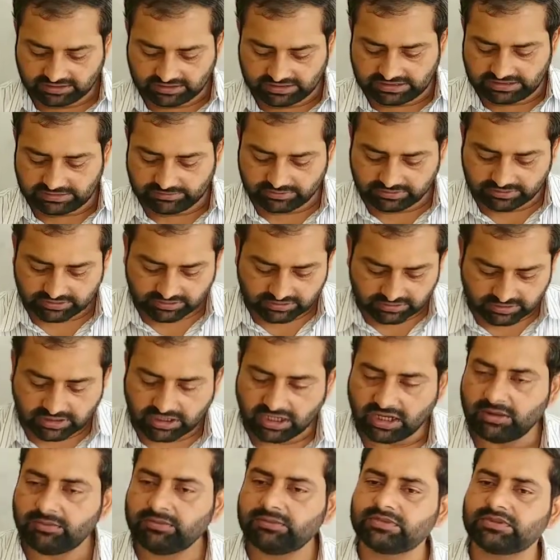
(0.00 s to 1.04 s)
अब
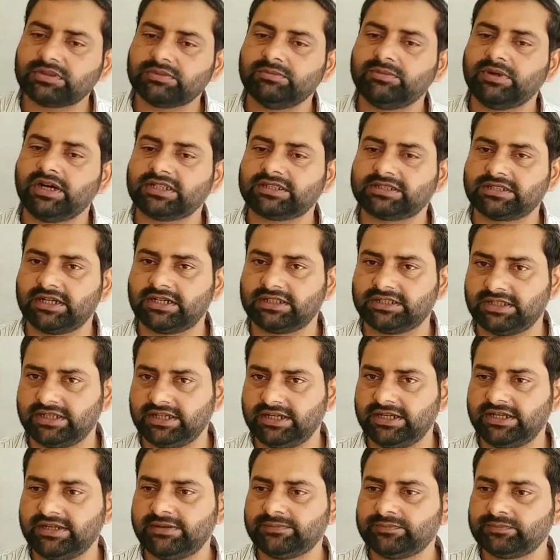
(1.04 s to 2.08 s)
हम बात करते
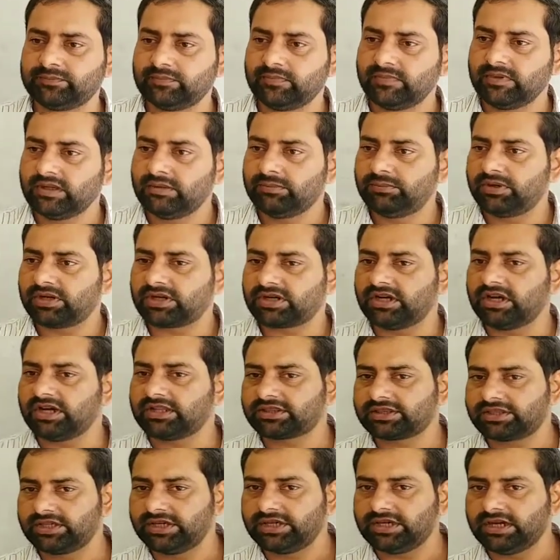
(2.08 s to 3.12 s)
हैं प्रकाश
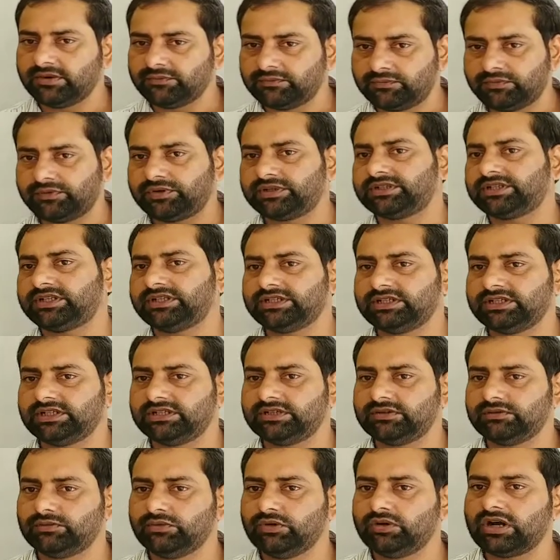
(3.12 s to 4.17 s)
के अपवर्तन की
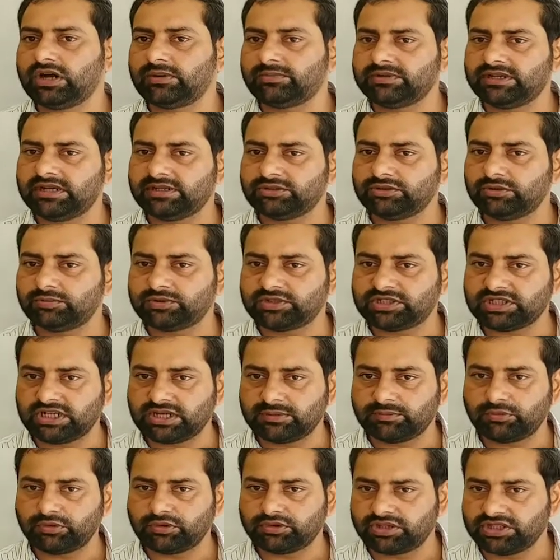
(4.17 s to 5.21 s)
वो आपने जो पिछला
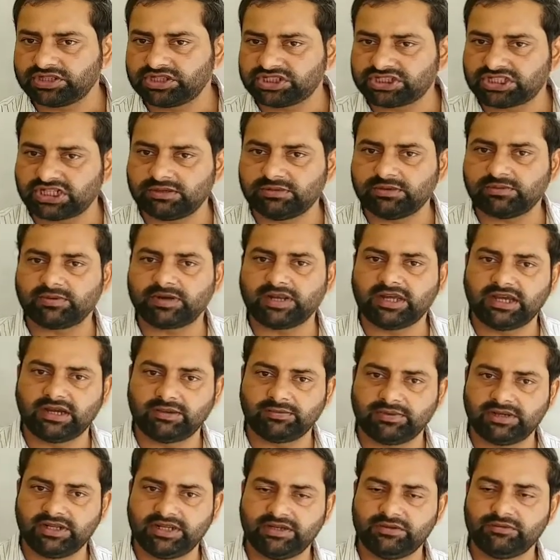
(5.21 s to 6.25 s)
पोर्शन जितना भी पढ़ा
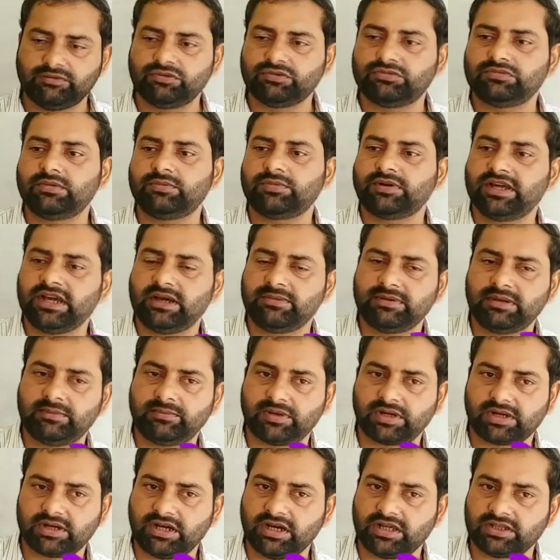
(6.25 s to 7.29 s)
आपने उसमें पढ़ा आपने
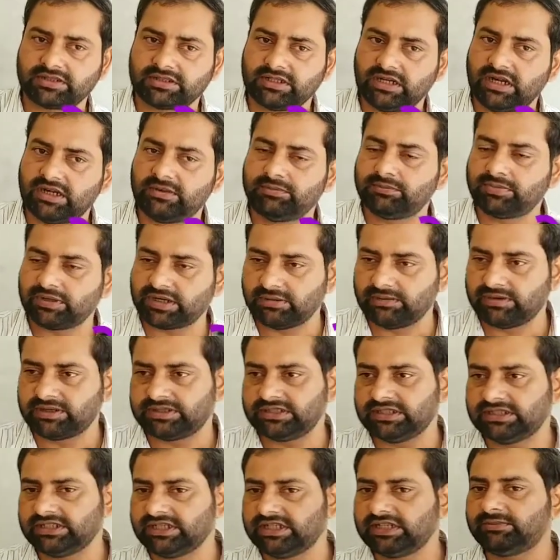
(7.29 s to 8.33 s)
प्रकाश का
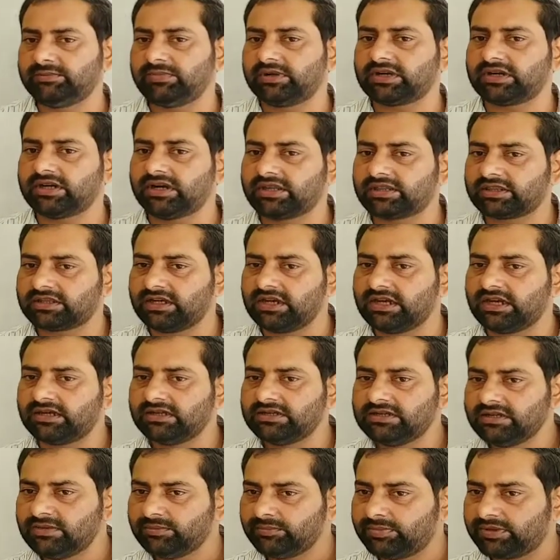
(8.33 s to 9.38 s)
परावर्तन यानी प्रकाश का
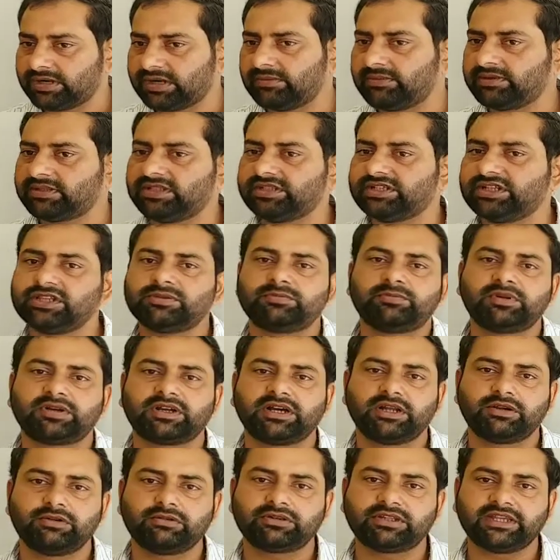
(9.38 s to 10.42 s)
परावर्तन किस
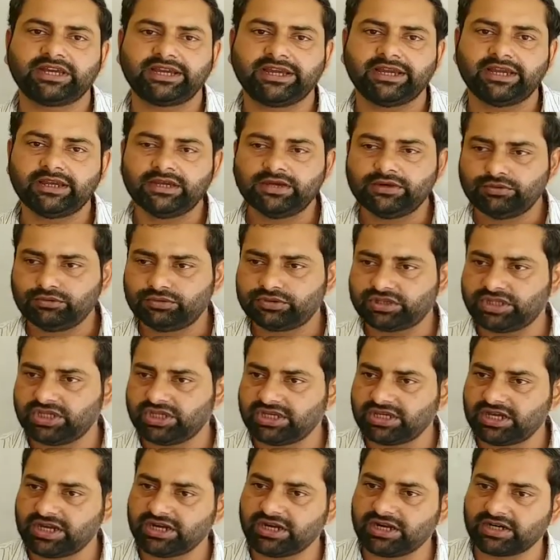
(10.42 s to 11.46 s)
प्रकार होता है उसकी
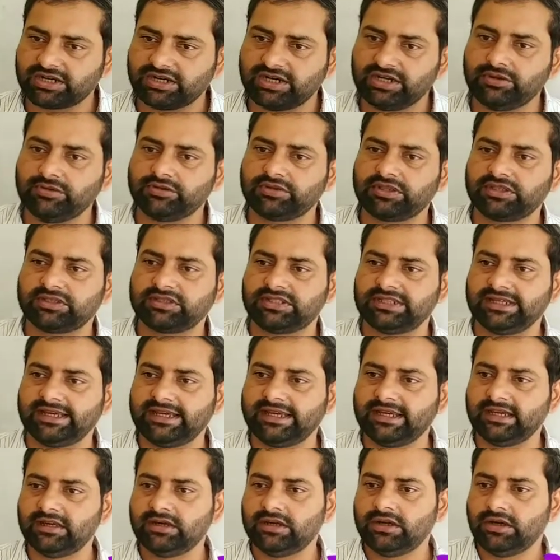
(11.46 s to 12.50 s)
क्या घटनाएं हो सकती
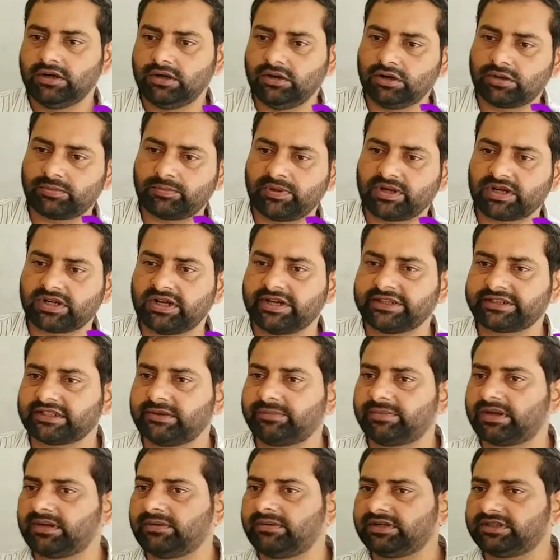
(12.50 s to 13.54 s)
हैं और प्रकाश का
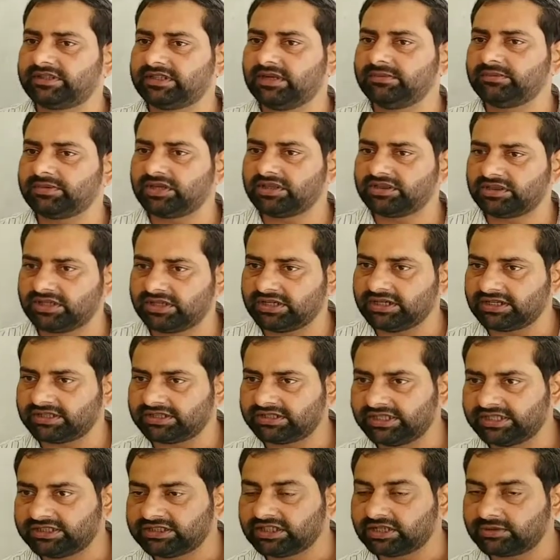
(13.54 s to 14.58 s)
परावर्तन हम किससे करते
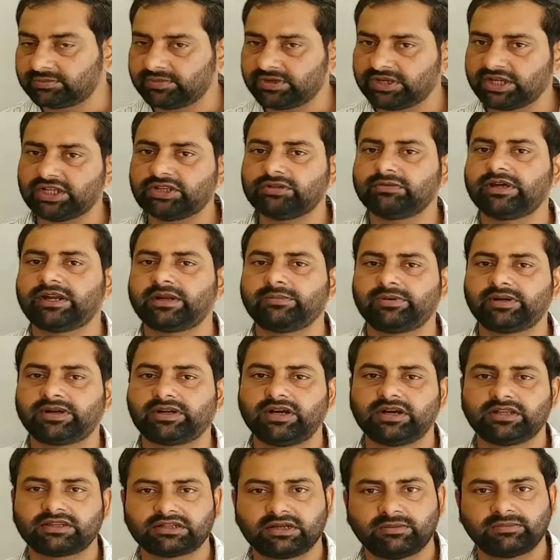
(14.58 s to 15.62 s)
हैं दर्पण के द्वारा
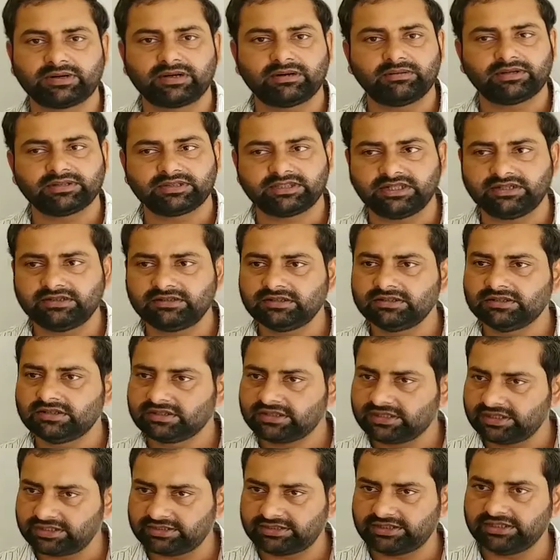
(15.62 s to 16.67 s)
प्रकाश का परावर्तन
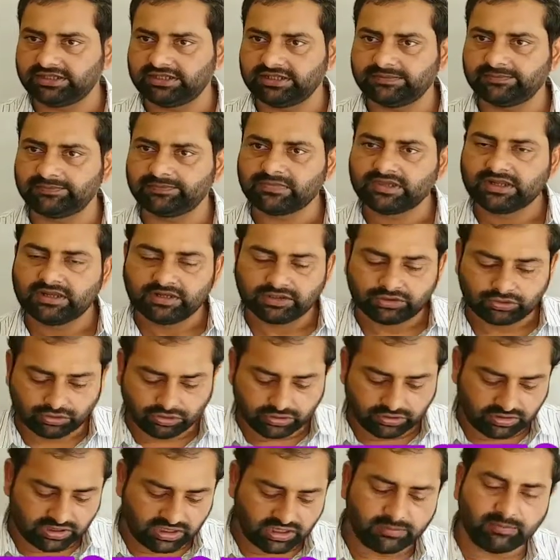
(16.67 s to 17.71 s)
करते हैं तो
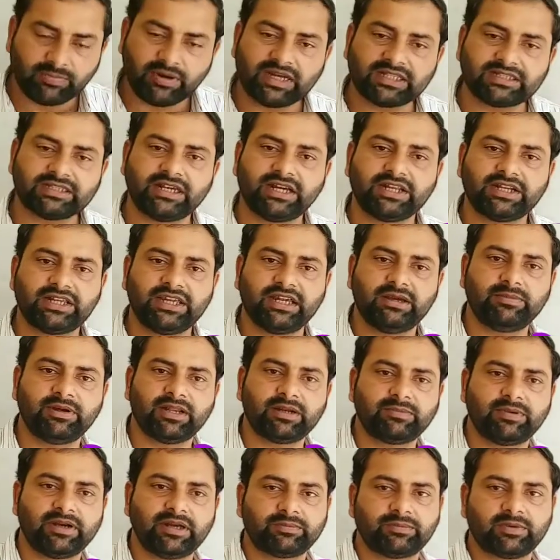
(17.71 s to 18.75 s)
अब बात आ रही है हमारे
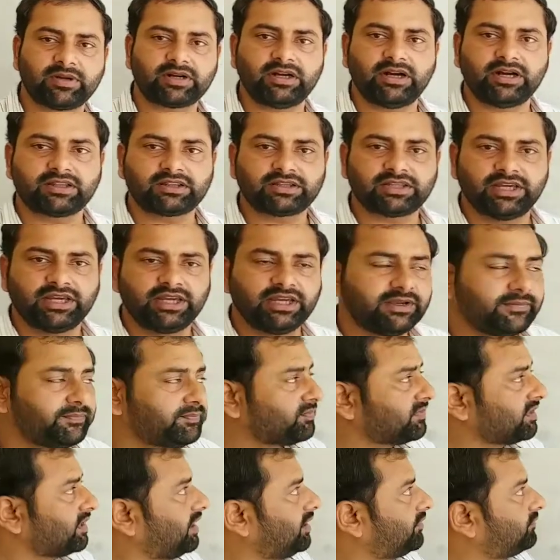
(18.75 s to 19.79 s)
पास प्रकाश के
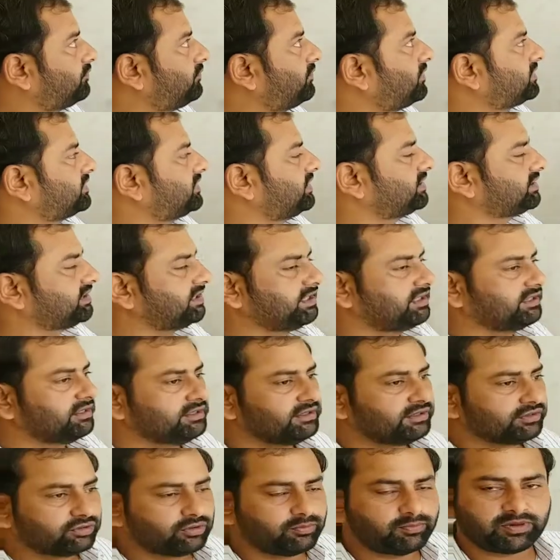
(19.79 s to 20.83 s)
अपवर्तन की
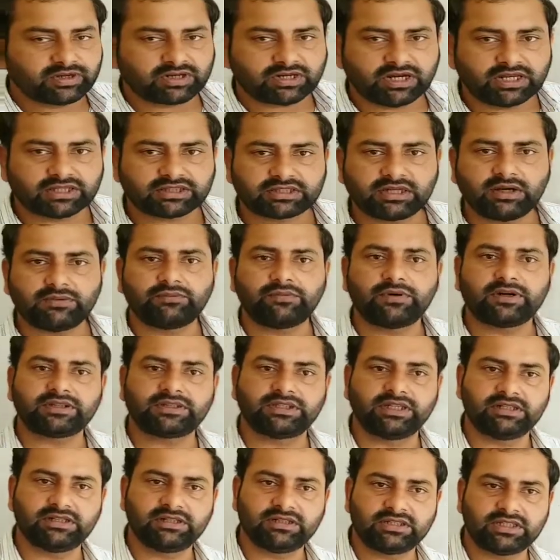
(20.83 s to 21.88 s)
तो प्रकाश का
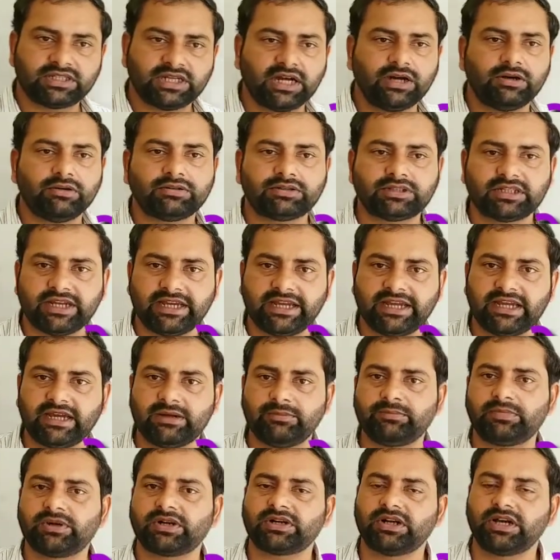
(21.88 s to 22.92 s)
अपवर्तन क्या होता है
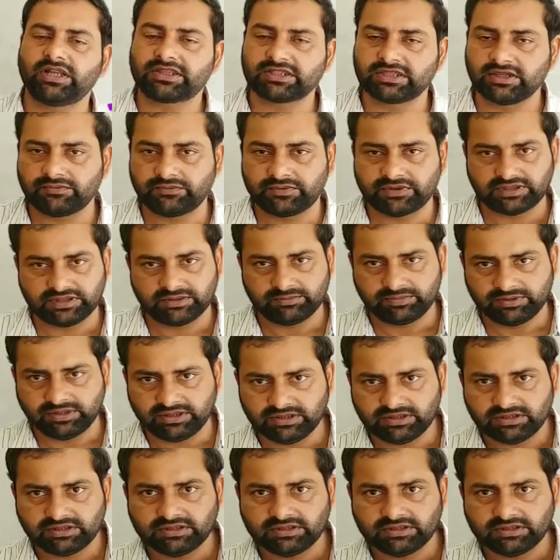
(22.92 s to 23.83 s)
हम प्रकाश के अपवर्तन की